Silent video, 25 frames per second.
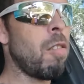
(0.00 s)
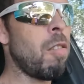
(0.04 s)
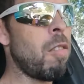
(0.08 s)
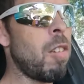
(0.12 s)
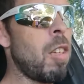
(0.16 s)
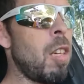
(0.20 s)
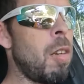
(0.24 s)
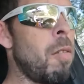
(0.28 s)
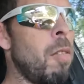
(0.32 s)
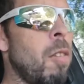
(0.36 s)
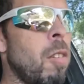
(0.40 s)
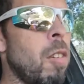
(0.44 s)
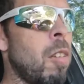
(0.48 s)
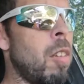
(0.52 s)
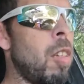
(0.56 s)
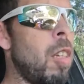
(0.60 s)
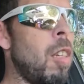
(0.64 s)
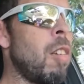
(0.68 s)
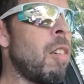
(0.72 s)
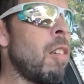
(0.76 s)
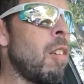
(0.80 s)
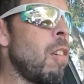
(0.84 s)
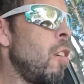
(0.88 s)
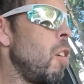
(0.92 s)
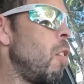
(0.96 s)
Falei pra
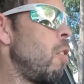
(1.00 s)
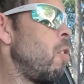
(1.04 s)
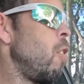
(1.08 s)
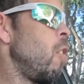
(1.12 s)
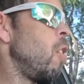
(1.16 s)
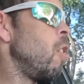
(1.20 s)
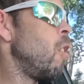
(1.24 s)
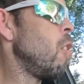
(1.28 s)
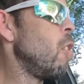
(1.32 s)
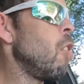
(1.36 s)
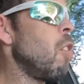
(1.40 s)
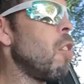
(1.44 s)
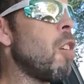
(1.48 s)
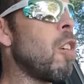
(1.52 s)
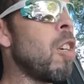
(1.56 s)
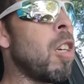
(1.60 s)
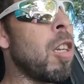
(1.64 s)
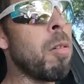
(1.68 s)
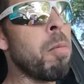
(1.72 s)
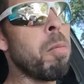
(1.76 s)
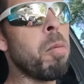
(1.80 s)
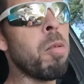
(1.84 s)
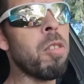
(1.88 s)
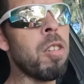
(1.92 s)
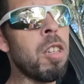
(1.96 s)
vocês que eu ia vir
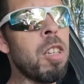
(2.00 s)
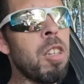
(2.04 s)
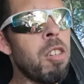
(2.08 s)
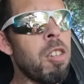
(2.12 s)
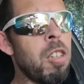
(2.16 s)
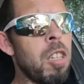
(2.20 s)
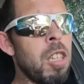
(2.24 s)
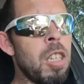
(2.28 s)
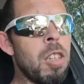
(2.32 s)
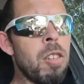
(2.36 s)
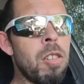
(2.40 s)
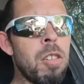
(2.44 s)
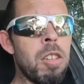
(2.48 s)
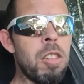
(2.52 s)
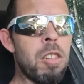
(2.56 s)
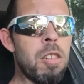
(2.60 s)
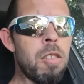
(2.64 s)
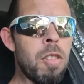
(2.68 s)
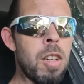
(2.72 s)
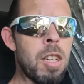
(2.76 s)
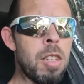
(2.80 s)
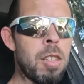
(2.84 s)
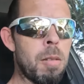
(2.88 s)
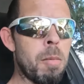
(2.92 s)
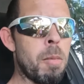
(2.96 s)
deslocando pro sentido onde eu
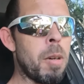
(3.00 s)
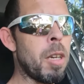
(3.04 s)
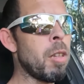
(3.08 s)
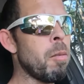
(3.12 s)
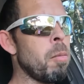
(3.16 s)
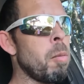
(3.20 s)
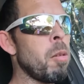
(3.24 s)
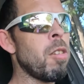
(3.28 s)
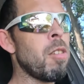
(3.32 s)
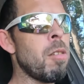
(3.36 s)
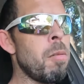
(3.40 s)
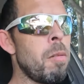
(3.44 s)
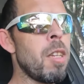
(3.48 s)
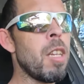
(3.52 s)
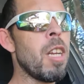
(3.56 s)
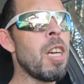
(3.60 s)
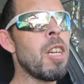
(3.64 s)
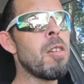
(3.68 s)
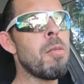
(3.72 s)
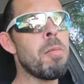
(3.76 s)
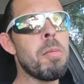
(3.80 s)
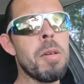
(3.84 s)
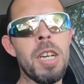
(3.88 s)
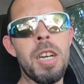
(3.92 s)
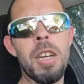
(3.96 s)
tivesse mais
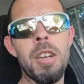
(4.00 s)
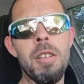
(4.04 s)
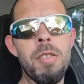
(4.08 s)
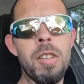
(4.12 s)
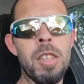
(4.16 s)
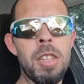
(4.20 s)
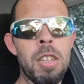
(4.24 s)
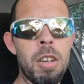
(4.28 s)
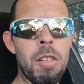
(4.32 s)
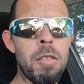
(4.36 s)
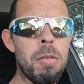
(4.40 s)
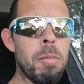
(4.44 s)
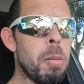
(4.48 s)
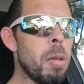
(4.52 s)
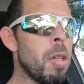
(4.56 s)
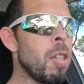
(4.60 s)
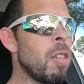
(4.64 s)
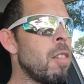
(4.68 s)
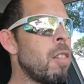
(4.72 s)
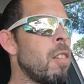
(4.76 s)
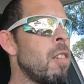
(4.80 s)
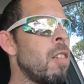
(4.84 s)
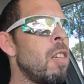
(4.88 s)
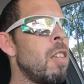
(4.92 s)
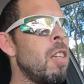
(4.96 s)
possibilidade de pegar 99
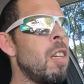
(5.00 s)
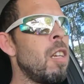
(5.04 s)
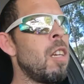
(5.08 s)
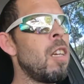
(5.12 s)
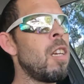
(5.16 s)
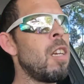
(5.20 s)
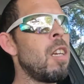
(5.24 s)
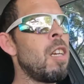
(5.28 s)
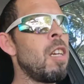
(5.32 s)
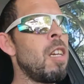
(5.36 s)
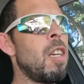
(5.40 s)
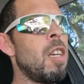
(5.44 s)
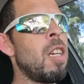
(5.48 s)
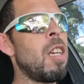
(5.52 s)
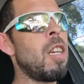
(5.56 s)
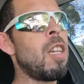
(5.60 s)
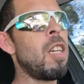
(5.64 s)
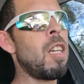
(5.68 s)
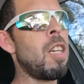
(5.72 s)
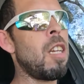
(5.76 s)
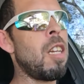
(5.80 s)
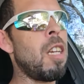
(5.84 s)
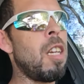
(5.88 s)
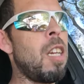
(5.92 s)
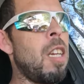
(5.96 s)
Plus.
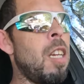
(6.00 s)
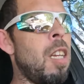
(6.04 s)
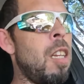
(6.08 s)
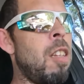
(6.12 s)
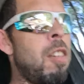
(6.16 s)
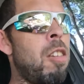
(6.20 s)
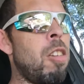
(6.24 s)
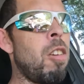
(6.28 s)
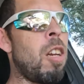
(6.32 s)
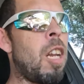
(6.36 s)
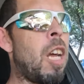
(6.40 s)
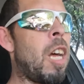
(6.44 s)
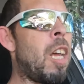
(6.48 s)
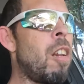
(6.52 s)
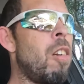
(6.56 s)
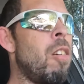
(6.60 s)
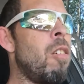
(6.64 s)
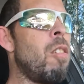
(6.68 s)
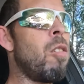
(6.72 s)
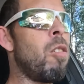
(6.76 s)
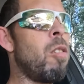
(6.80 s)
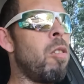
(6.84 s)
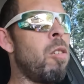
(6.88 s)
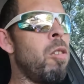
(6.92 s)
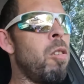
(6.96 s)
Esse
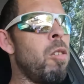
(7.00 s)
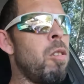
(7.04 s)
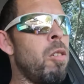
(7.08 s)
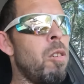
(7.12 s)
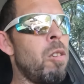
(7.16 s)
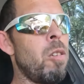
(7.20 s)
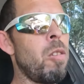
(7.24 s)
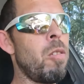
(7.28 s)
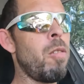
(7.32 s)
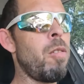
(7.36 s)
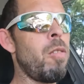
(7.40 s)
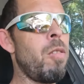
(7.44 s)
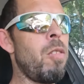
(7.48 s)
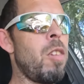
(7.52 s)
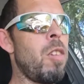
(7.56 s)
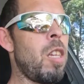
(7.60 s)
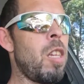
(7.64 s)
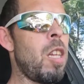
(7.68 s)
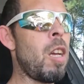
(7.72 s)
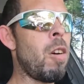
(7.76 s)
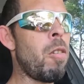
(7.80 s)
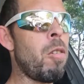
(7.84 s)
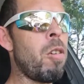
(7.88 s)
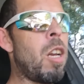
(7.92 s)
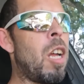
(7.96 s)
horário
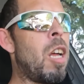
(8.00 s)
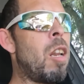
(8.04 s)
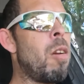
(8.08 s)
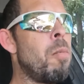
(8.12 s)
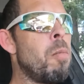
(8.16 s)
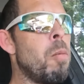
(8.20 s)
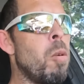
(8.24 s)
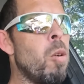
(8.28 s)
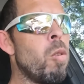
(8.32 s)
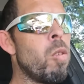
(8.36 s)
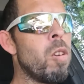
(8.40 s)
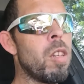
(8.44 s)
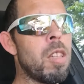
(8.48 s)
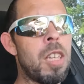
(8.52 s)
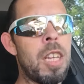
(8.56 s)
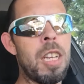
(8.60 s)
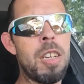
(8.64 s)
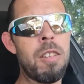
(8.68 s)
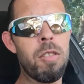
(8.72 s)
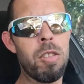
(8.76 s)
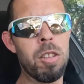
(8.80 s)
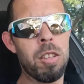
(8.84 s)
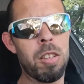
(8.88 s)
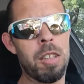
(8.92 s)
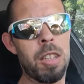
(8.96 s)
é um horário bom até
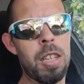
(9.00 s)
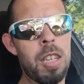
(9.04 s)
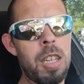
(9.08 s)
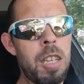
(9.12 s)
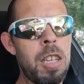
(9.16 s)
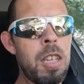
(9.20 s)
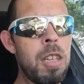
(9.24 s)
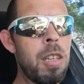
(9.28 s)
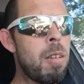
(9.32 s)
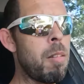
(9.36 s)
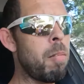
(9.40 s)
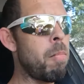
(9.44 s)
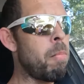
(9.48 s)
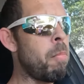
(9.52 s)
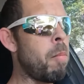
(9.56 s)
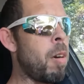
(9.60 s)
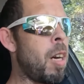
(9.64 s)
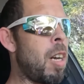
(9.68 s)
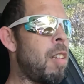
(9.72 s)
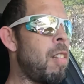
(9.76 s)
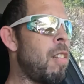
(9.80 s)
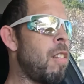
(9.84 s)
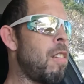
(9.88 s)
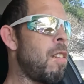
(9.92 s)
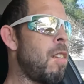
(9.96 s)
de você ir
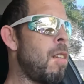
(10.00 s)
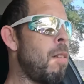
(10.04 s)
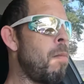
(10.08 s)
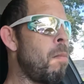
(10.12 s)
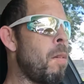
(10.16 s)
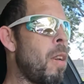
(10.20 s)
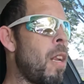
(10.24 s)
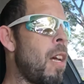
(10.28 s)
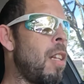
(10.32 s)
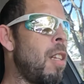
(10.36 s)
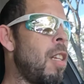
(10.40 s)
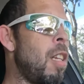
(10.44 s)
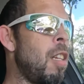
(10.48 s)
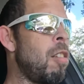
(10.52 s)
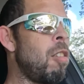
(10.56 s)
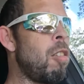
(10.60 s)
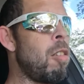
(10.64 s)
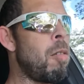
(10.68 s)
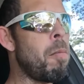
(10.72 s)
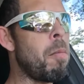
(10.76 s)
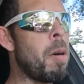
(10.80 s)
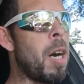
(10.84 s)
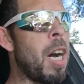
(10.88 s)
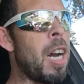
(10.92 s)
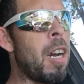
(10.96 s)
mais assim para dentro
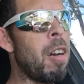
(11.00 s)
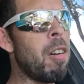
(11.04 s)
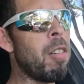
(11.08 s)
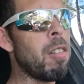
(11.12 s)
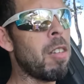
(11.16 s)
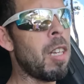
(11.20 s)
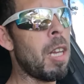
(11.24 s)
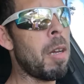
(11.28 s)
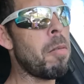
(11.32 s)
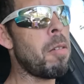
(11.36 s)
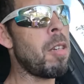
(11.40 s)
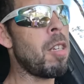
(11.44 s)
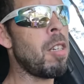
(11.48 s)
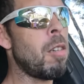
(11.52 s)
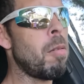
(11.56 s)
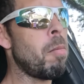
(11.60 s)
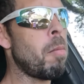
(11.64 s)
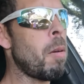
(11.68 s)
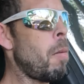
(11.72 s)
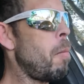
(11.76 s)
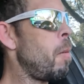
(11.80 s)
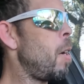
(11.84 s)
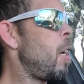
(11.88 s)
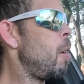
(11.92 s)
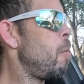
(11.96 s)
de bairro, sabe? Gente tipo,
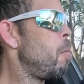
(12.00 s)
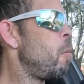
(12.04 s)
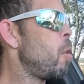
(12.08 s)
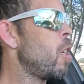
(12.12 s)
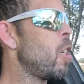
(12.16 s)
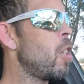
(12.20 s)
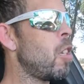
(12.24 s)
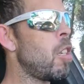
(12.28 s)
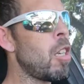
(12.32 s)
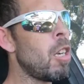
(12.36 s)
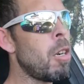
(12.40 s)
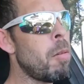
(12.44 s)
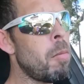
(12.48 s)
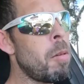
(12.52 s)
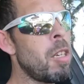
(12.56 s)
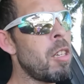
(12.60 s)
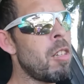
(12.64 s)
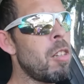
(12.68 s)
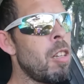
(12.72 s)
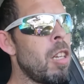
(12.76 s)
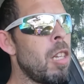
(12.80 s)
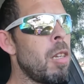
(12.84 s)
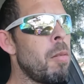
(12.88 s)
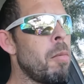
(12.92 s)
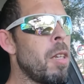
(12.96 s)
para bairro, porque geralmente
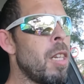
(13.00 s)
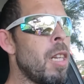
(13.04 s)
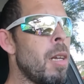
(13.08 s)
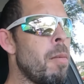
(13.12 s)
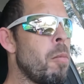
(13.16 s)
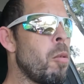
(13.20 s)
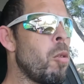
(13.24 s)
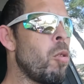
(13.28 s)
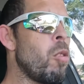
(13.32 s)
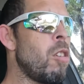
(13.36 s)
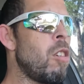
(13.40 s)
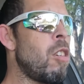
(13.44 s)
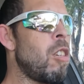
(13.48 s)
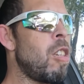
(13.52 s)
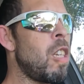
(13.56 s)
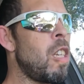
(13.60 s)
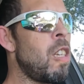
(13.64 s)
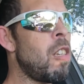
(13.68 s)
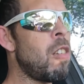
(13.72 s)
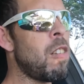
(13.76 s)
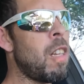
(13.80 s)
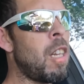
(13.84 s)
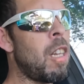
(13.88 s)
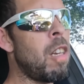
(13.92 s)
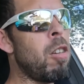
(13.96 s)
tem uma demanda boa de
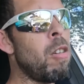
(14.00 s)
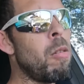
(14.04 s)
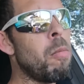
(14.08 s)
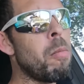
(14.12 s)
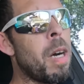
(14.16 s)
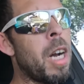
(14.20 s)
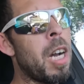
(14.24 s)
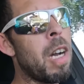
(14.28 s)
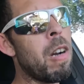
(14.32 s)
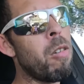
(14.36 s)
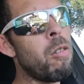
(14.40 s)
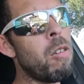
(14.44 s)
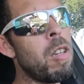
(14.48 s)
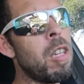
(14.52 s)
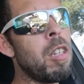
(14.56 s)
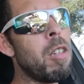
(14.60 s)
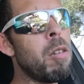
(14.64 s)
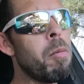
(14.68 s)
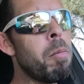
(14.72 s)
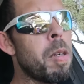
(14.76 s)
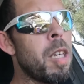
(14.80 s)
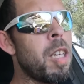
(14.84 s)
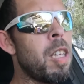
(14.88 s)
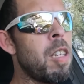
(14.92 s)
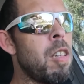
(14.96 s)
gente saindo do bairro
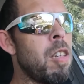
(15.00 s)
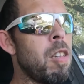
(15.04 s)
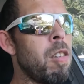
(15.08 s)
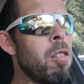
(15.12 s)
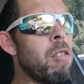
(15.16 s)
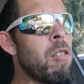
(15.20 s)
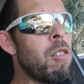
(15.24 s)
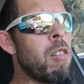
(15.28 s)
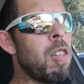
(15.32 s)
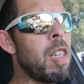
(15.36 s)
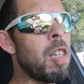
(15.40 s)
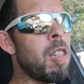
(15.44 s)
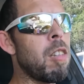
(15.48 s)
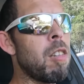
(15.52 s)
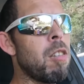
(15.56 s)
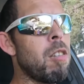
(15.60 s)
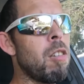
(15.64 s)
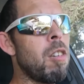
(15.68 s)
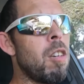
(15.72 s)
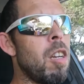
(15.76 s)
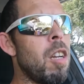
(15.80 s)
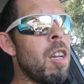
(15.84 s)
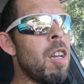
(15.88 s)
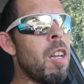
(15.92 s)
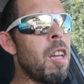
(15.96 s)
indo para a região do centro.
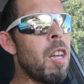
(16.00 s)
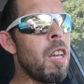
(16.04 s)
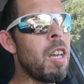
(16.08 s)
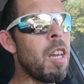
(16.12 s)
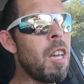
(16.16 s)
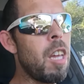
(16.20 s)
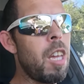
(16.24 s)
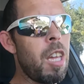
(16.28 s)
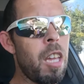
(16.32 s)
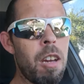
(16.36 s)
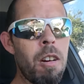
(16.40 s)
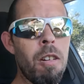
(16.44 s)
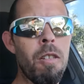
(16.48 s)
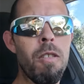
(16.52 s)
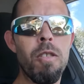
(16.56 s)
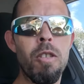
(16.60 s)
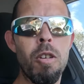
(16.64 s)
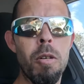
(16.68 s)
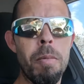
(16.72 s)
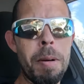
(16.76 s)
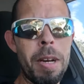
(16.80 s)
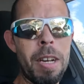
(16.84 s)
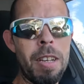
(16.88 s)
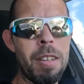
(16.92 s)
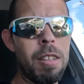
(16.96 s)
Eu
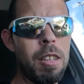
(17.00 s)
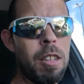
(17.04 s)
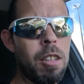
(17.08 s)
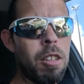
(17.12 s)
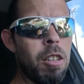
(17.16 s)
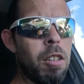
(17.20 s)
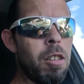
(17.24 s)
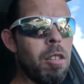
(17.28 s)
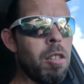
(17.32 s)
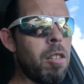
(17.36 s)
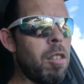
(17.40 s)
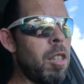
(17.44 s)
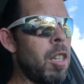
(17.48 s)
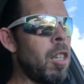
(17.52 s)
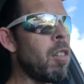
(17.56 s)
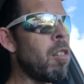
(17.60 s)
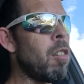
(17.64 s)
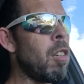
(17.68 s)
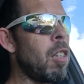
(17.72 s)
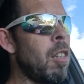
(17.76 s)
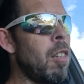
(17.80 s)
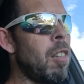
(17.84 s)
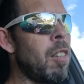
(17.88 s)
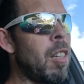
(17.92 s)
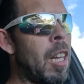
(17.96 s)
vou mais sentido
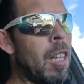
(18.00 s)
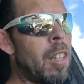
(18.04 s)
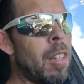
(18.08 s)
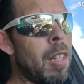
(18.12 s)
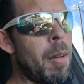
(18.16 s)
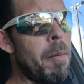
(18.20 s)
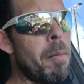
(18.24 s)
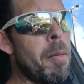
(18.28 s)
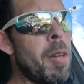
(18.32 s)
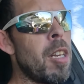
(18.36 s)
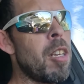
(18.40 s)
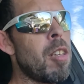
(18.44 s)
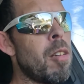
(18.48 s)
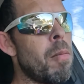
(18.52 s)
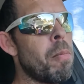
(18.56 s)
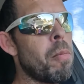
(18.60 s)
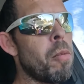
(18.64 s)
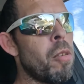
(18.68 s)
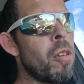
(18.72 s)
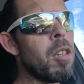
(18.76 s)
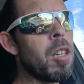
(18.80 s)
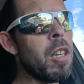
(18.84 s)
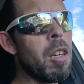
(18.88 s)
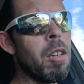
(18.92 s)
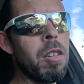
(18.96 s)
centro exatamente
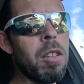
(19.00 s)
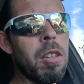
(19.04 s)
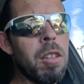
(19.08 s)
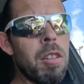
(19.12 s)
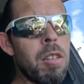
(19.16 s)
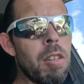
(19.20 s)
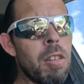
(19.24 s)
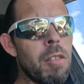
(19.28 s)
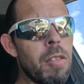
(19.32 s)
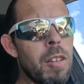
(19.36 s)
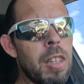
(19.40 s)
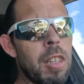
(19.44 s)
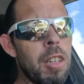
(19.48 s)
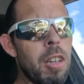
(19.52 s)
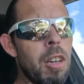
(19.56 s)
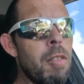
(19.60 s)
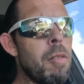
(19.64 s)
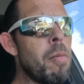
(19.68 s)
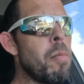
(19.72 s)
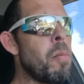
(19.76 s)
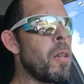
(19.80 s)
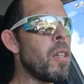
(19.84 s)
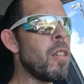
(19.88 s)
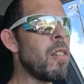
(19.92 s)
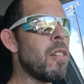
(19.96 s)
por causa do
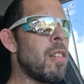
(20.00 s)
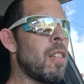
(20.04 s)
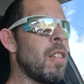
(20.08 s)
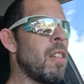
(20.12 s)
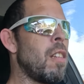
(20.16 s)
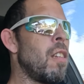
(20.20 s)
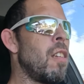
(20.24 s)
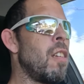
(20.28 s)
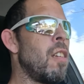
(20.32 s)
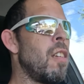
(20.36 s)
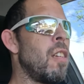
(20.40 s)
99 Plus, tá?